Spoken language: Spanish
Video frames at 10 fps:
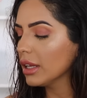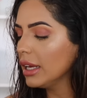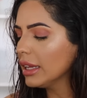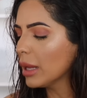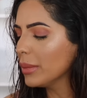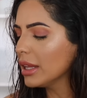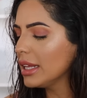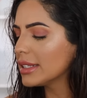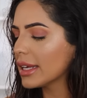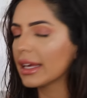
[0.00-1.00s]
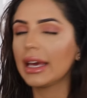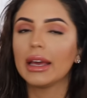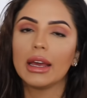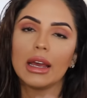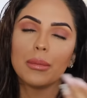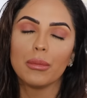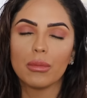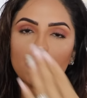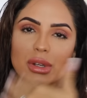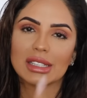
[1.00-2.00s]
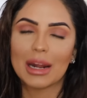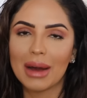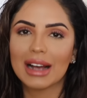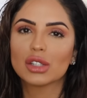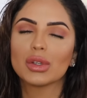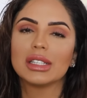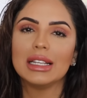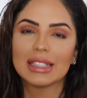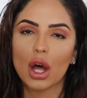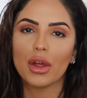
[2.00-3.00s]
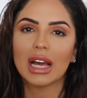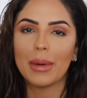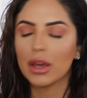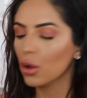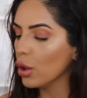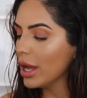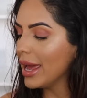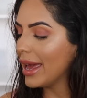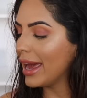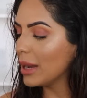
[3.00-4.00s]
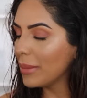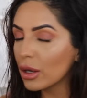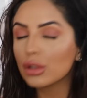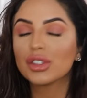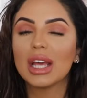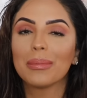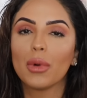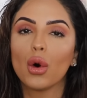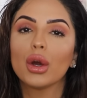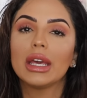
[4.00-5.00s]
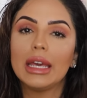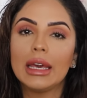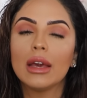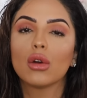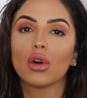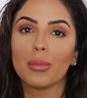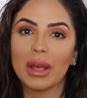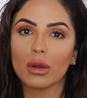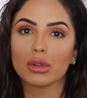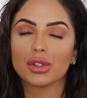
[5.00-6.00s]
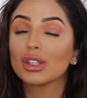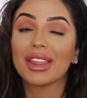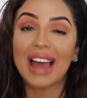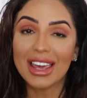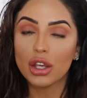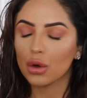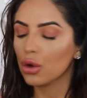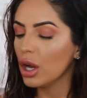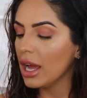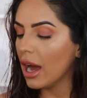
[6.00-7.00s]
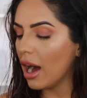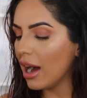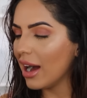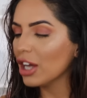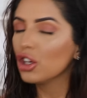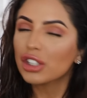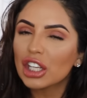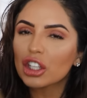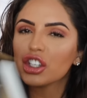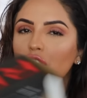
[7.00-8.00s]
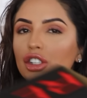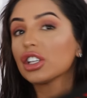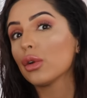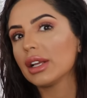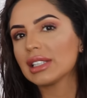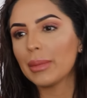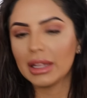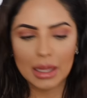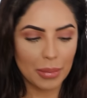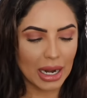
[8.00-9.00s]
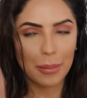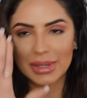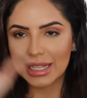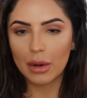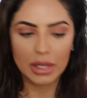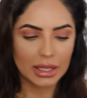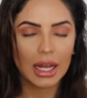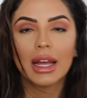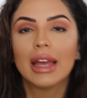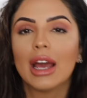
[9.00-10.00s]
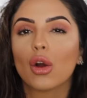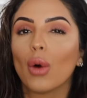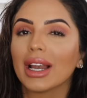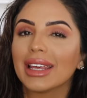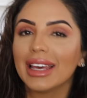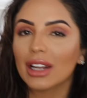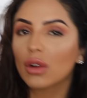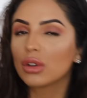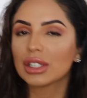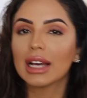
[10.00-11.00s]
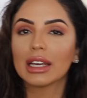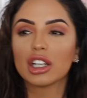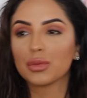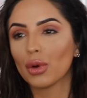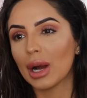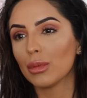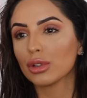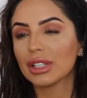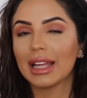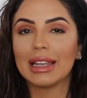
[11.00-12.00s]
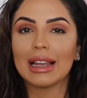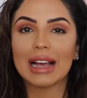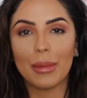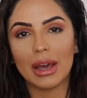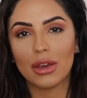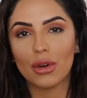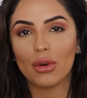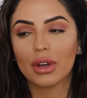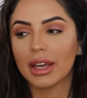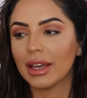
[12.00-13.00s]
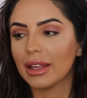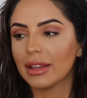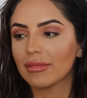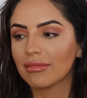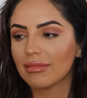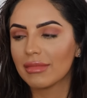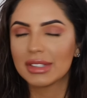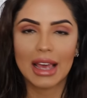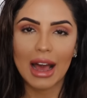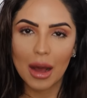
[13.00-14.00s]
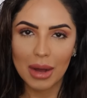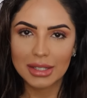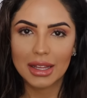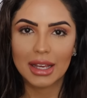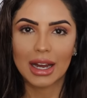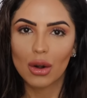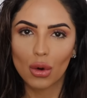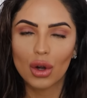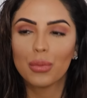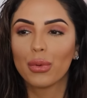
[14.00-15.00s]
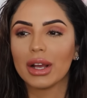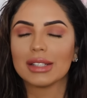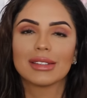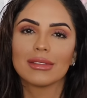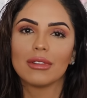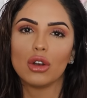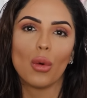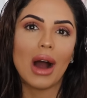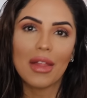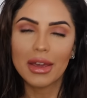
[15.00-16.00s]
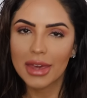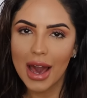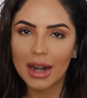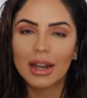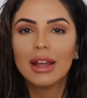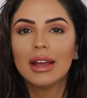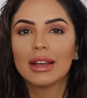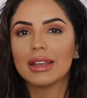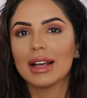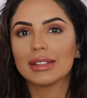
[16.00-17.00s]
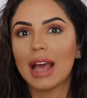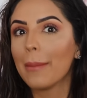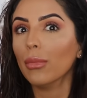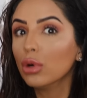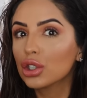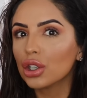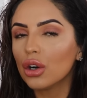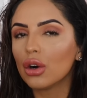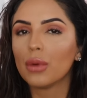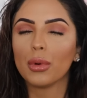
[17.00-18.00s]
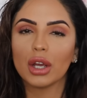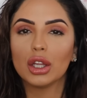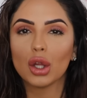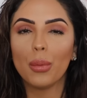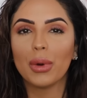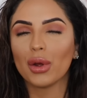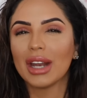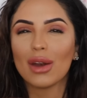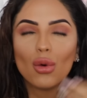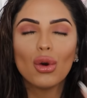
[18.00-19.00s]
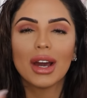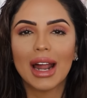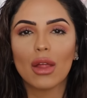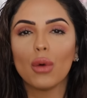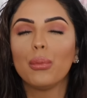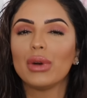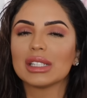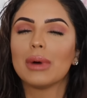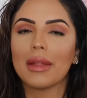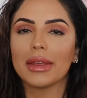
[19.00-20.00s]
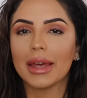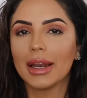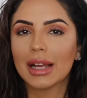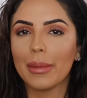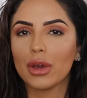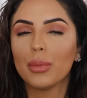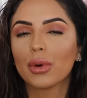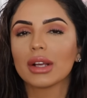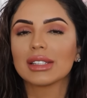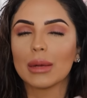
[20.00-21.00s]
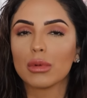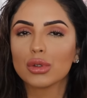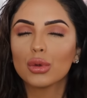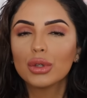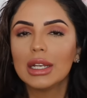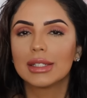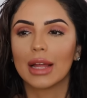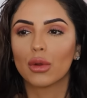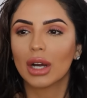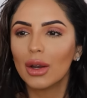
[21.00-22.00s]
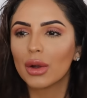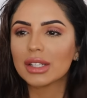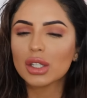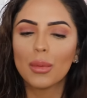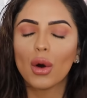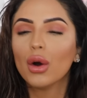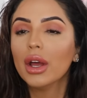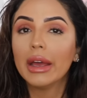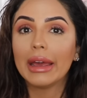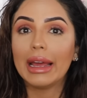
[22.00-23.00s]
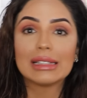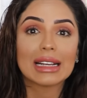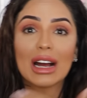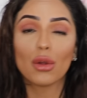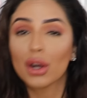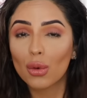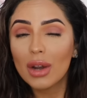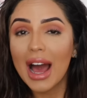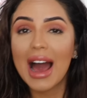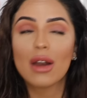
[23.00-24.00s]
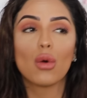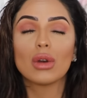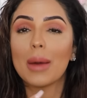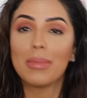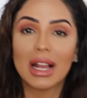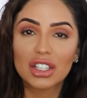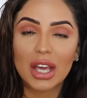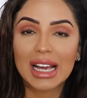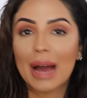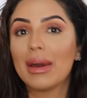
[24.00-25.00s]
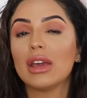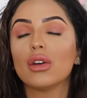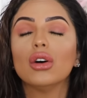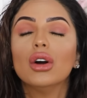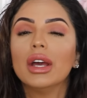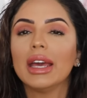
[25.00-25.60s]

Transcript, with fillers: Y también dice que pues trabajas tu estilizado de cabello en menos tiempo y con menos daño. Ah, yo siento chicos que honestamente para empezar ahorita, cualquier cosa que nos pongamos en el cabello que sea a base de calor, pues lo va a dañar ya sea mucho o poquito, pero en algún grado pues va a dañar el cabello porque estamos utilizando calor. Es como el secador regular o una plancha de cabello.